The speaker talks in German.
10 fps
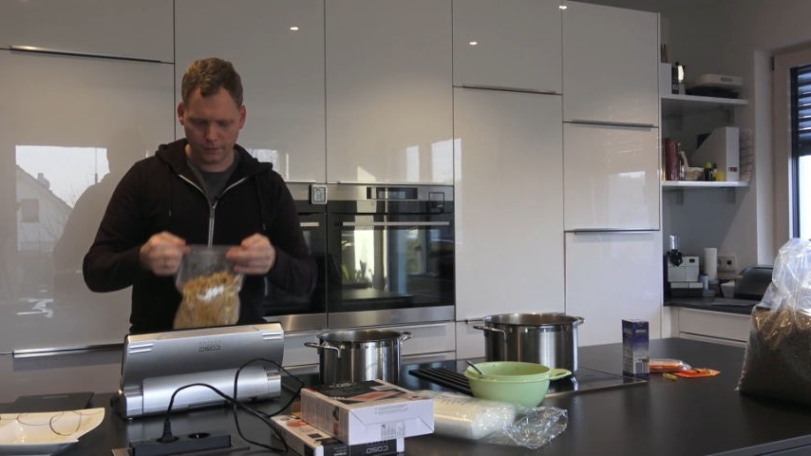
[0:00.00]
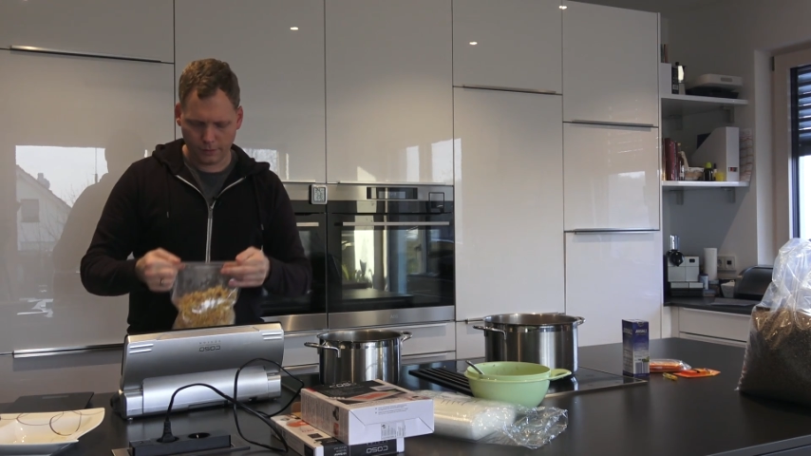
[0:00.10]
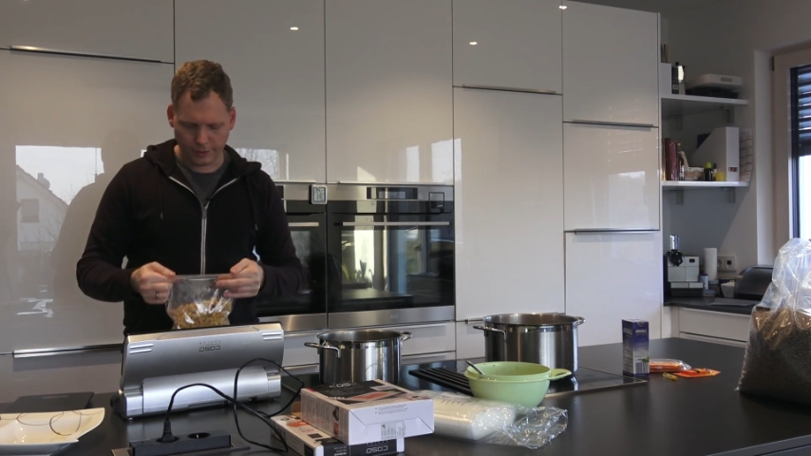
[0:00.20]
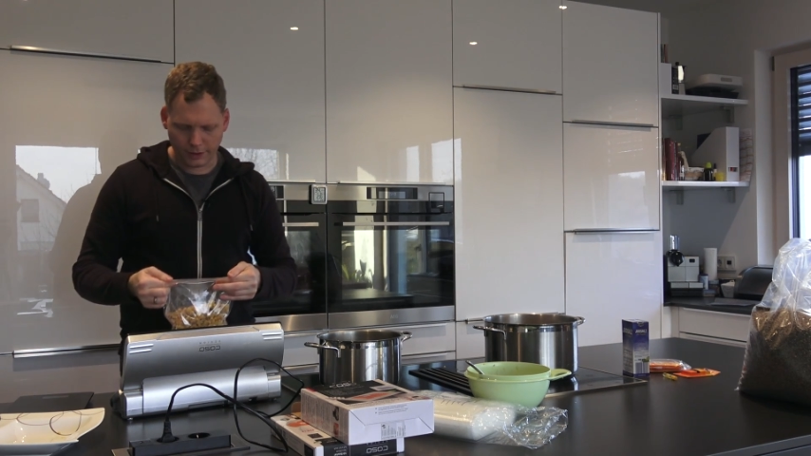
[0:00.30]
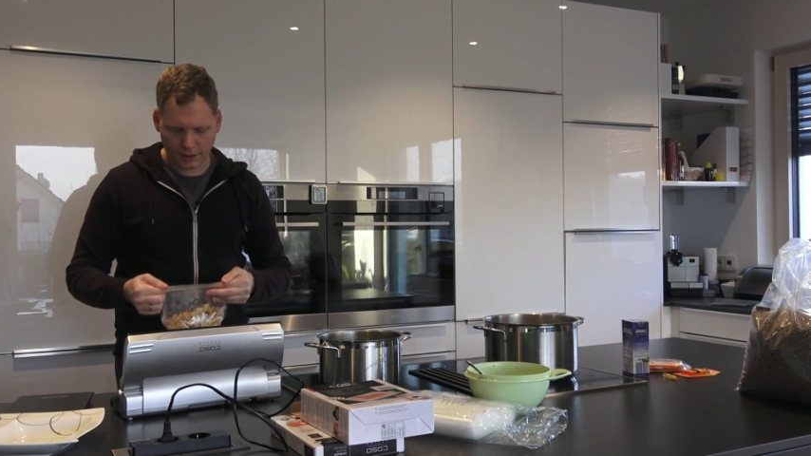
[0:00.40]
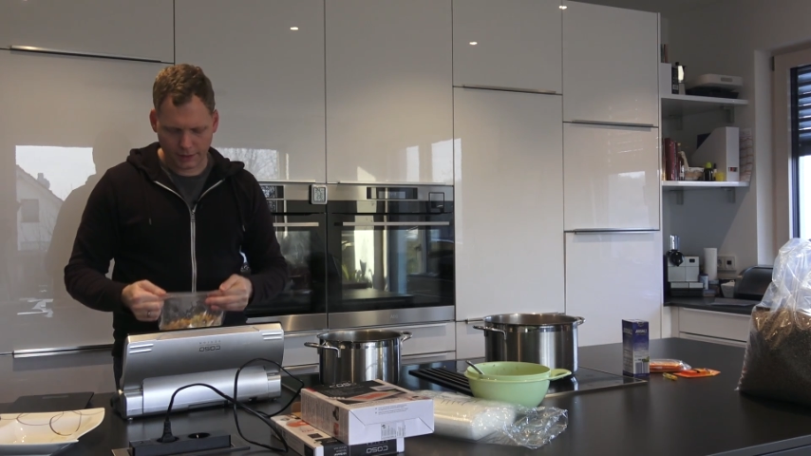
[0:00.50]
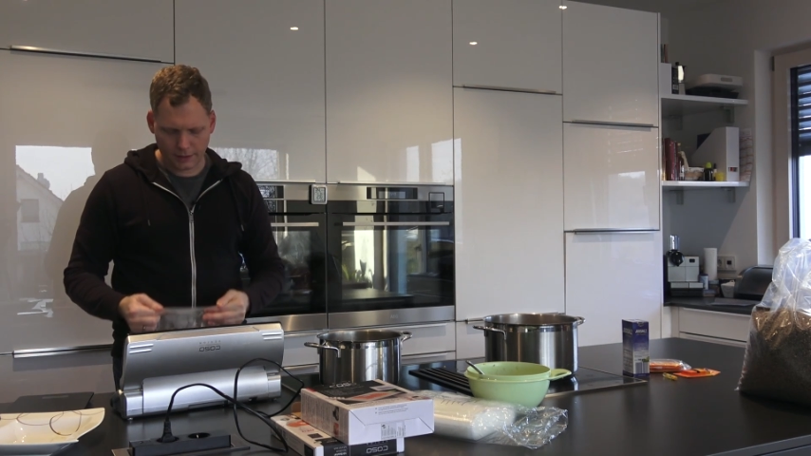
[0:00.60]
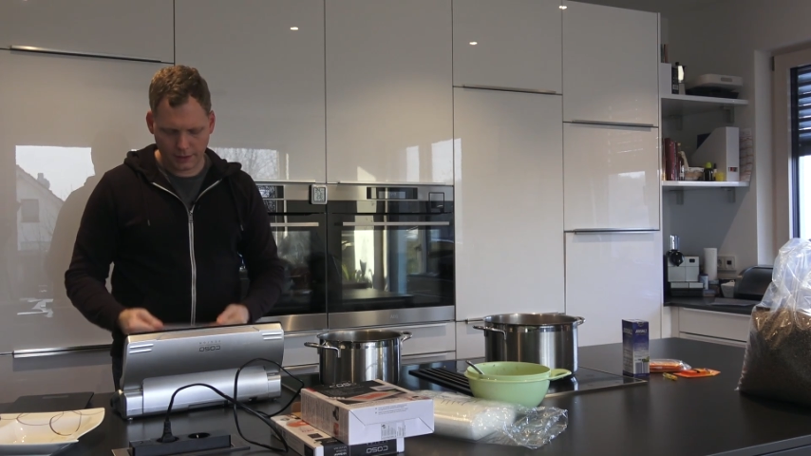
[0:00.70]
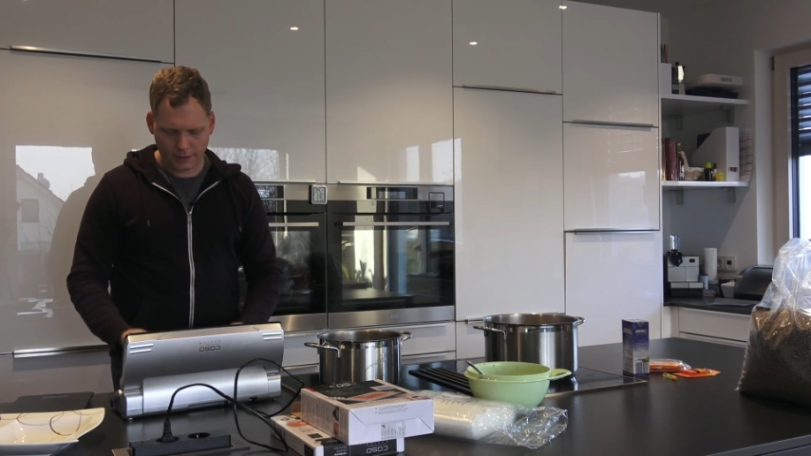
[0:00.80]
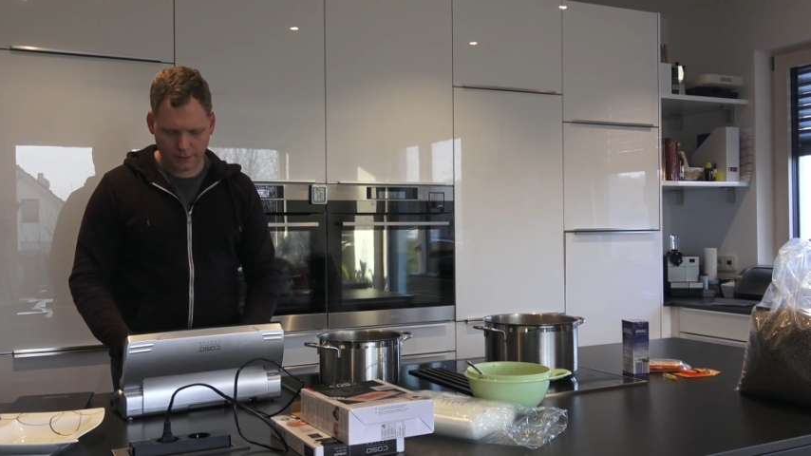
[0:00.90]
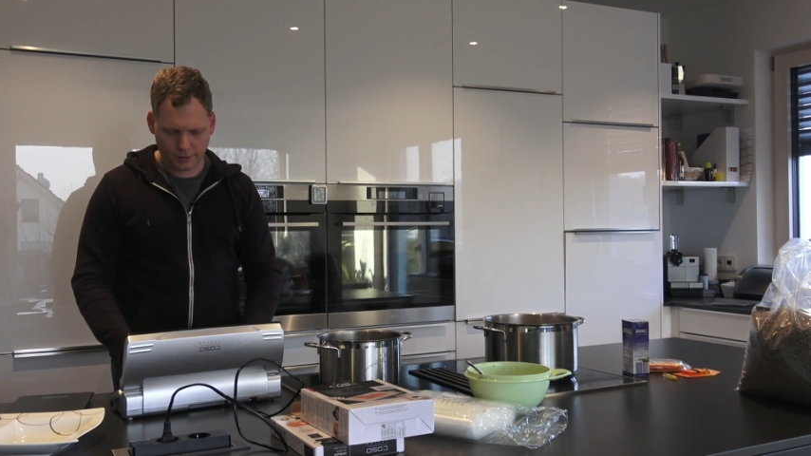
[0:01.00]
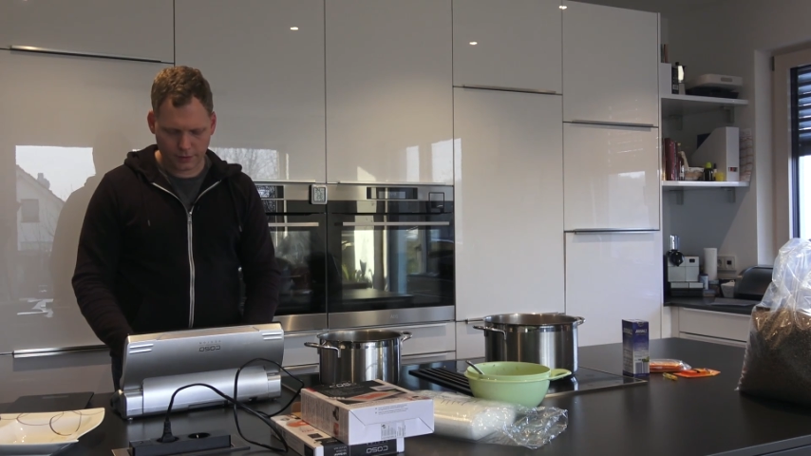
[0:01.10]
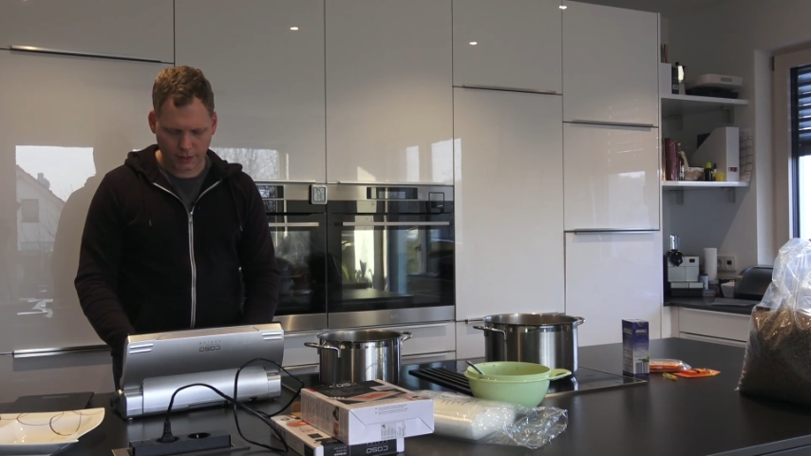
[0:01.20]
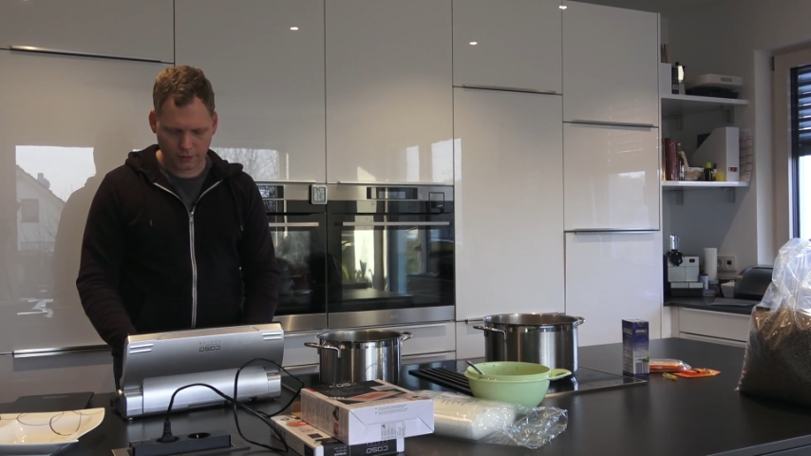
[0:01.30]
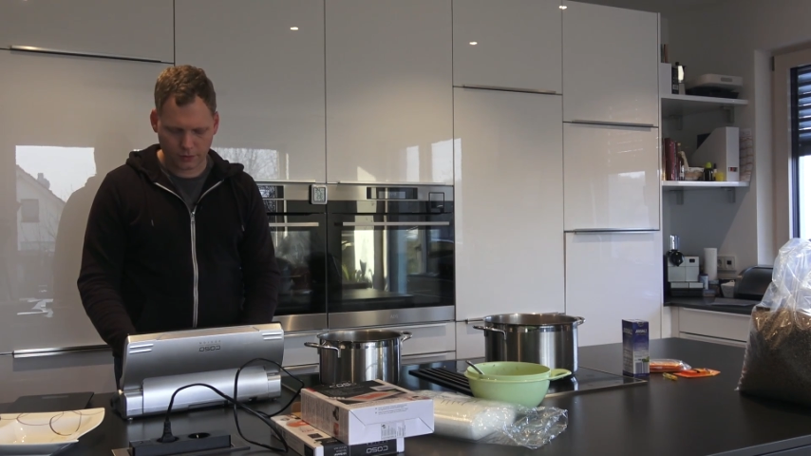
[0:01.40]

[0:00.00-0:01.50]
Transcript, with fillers: über die Kante legen, zeigst